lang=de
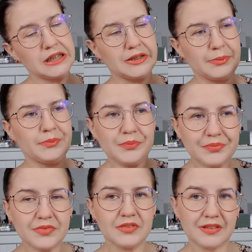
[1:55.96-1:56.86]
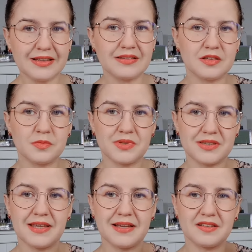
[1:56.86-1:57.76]
ähm, das ist
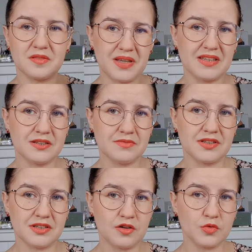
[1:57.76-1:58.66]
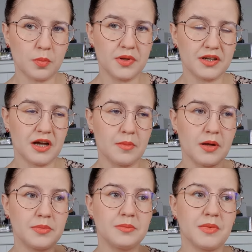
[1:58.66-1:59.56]
bisher das Beste, was ich ausprobiert
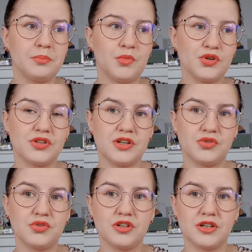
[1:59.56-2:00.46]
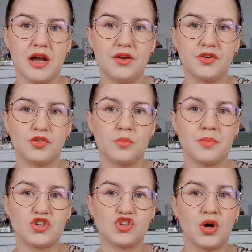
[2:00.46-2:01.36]
habe. Man möchte natürlich einfach
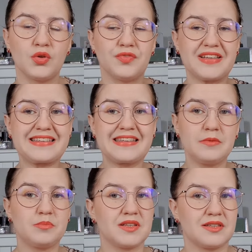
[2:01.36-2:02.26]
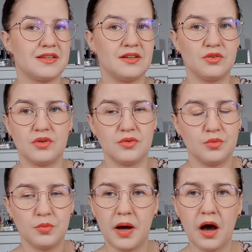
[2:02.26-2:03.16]
nochmal schauen, was gibt es denn
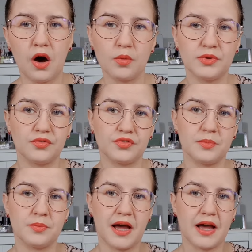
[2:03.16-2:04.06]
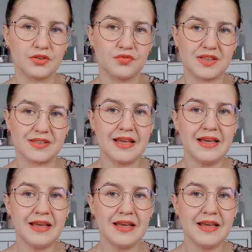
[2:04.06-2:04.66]
überhaupt auf dem Markt, was